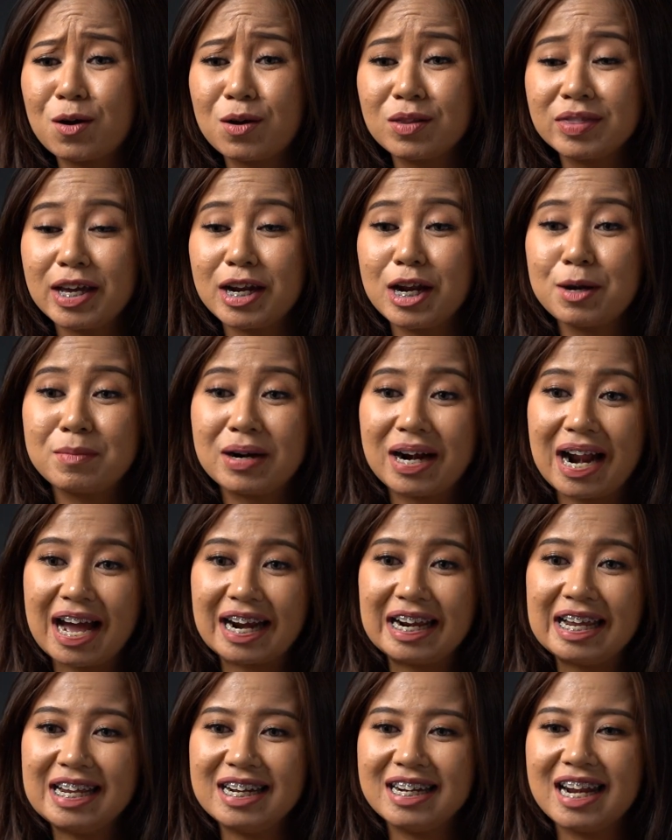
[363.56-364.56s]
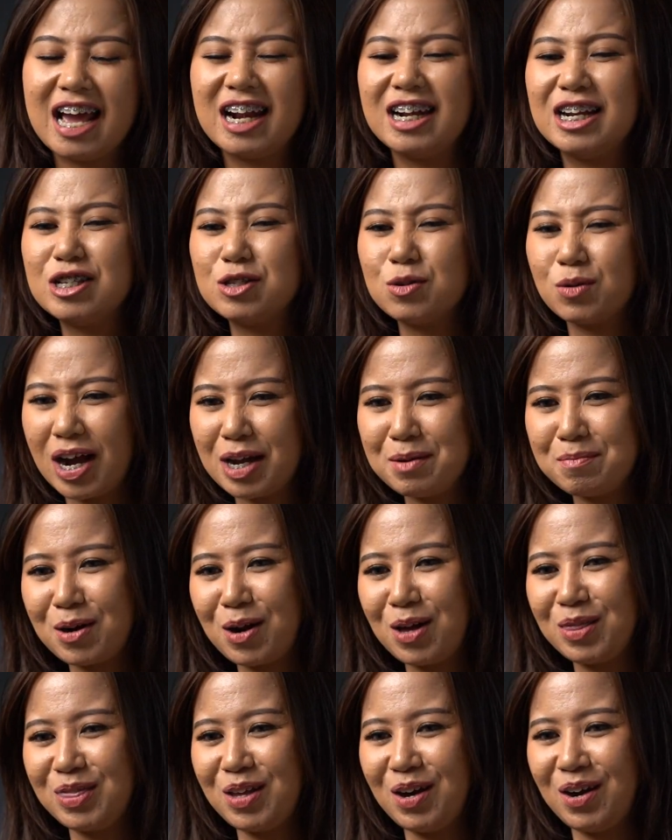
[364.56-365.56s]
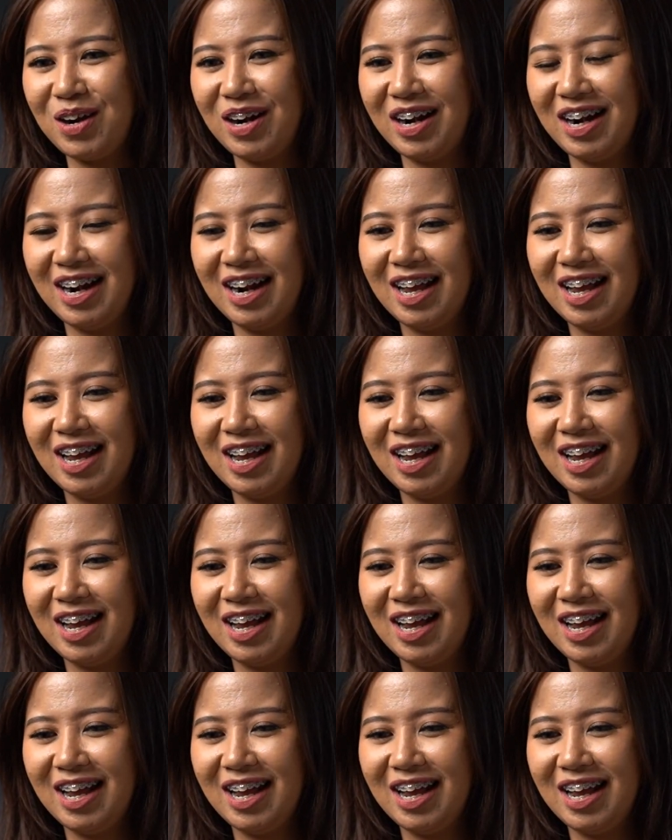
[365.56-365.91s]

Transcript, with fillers: konten yang menarik dan disukai penonton.